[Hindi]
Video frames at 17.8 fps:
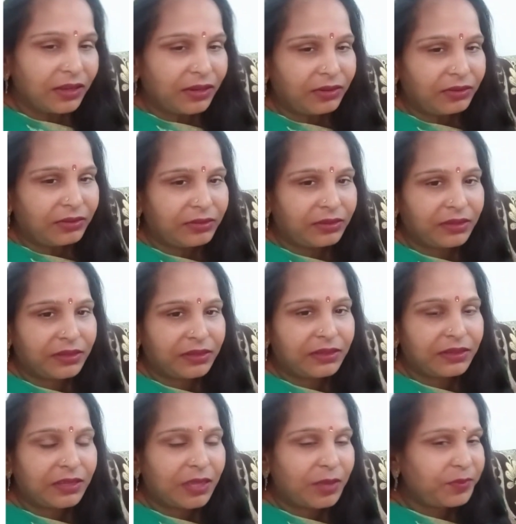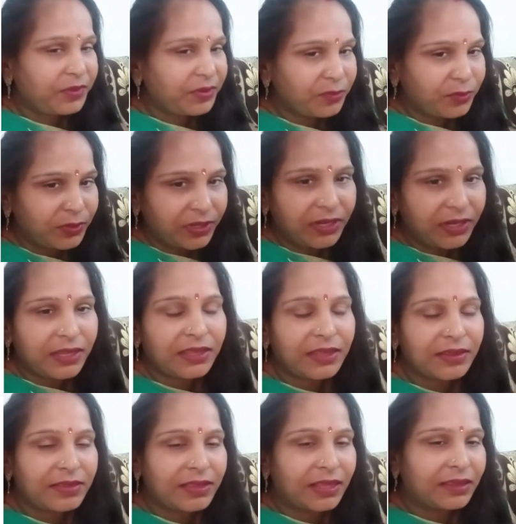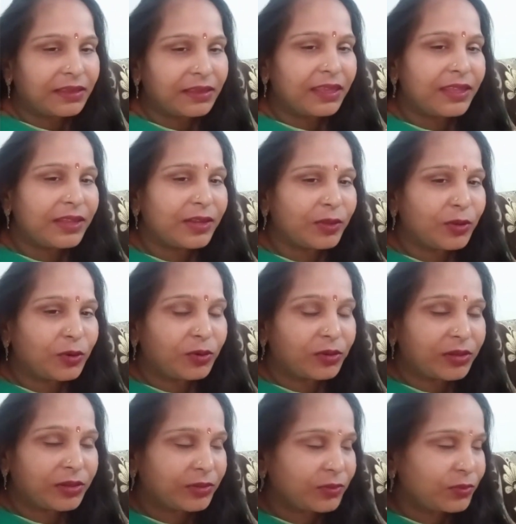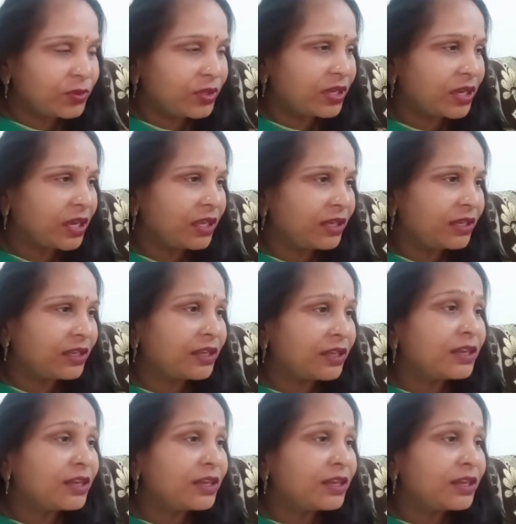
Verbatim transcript: और अभी वो ननद के साथ गई हैं डॉक्टर को दिखाने